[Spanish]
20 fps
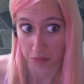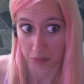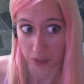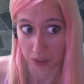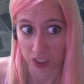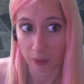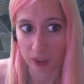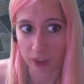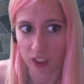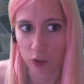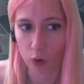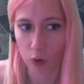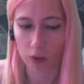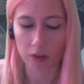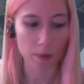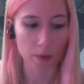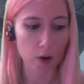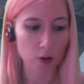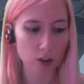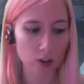Salva
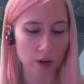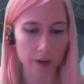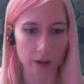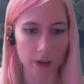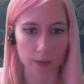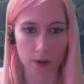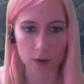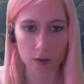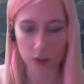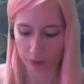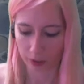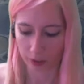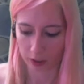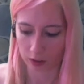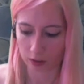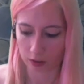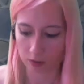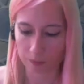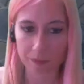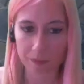situación, vamos a ver, vamos a ver.
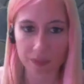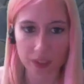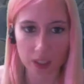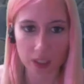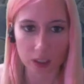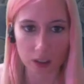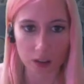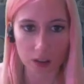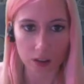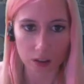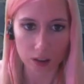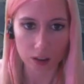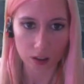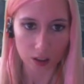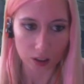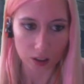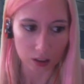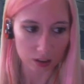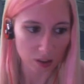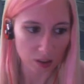
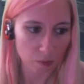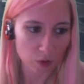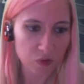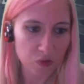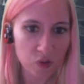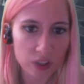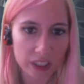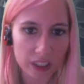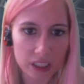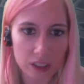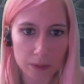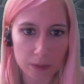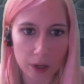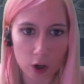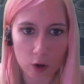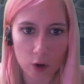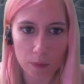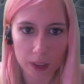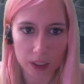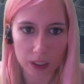Estamos furísima
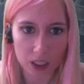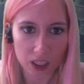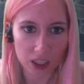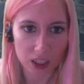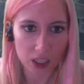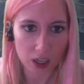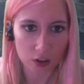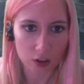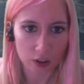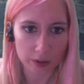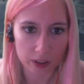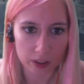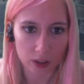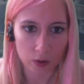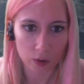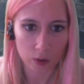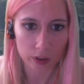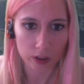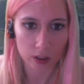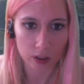con Patricia, ¿os habéis dado
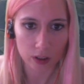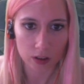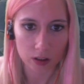cuenta?